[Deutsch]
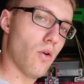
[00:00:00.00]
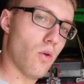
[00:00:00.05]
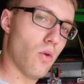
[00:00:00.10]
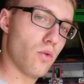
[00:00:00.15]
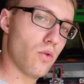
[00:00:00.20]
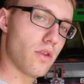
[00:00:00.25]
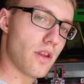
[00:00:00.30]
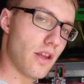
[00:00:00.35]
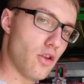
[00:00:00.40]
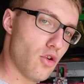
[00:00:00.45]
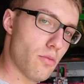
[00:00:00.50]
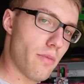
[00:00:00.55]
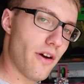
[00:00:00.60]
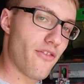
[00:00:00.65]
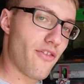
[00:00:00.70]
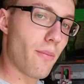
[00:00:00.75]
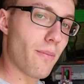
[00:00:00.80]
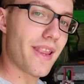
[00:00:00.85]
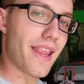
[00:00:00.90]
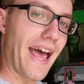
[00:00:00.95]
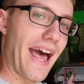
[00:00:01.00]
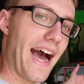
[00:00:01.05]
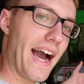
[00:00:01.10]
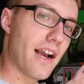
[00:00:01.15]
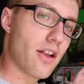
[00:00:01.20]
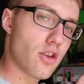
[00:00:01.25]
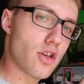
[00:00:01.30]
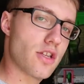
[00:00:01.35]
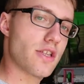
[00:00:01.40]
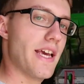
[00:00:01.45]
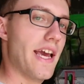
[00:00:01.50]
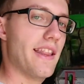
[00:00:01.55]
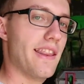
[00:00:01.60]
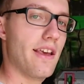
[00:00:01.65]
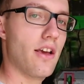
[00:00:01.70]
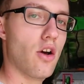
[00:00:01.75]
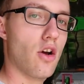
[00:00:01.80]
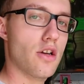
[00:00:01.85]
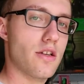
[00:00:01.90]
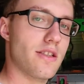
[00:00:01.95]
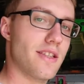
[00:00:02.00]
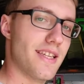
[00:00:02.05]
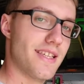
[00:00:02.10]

und dann nur mal vom Traktorseite aus